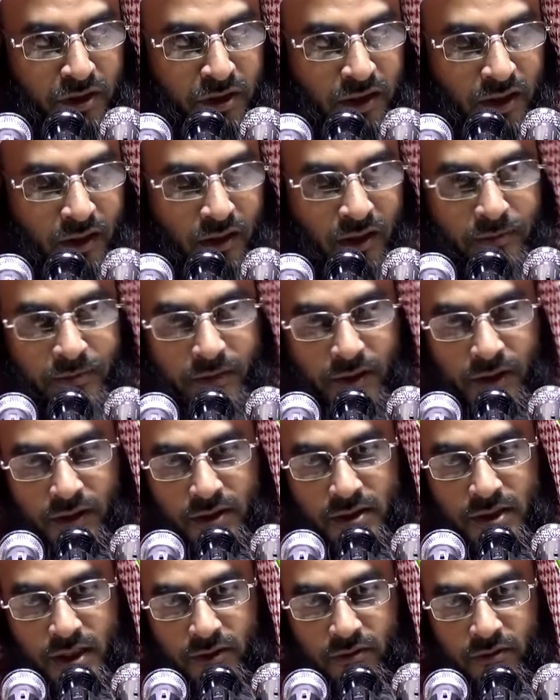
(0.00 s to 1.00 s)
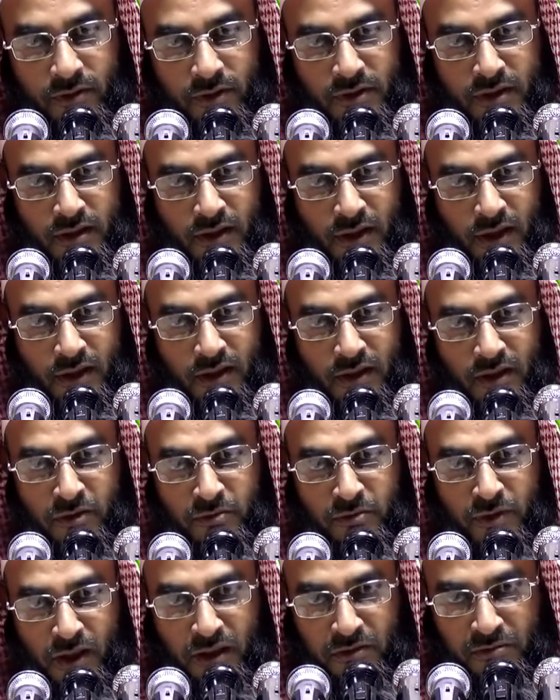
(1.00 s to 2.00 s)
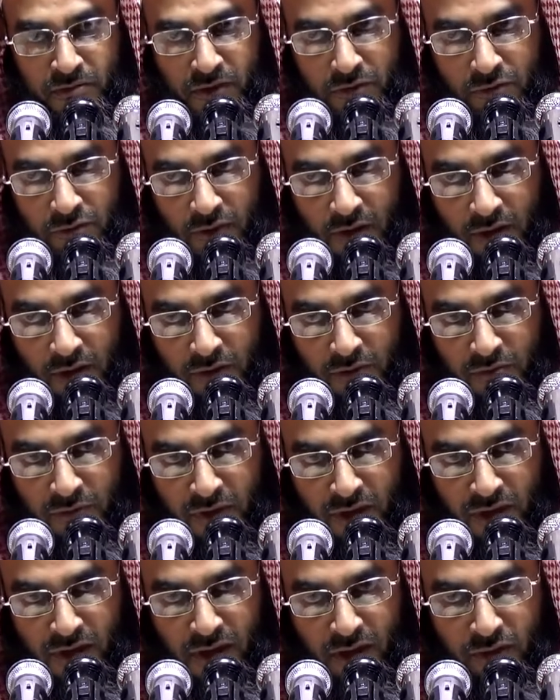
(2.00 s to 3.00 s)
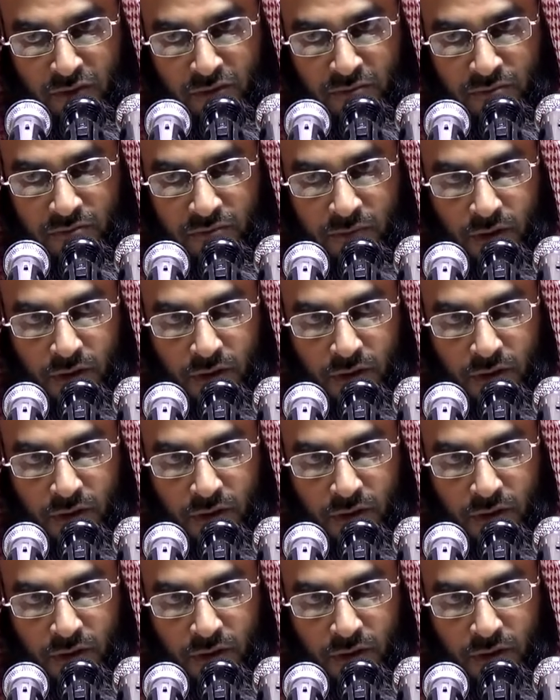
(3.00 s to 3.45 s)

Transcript: তিন আল্লাহ পাকের সাদ করেছেন আলিয়া আকমাল তুলাকুম দিন আকুম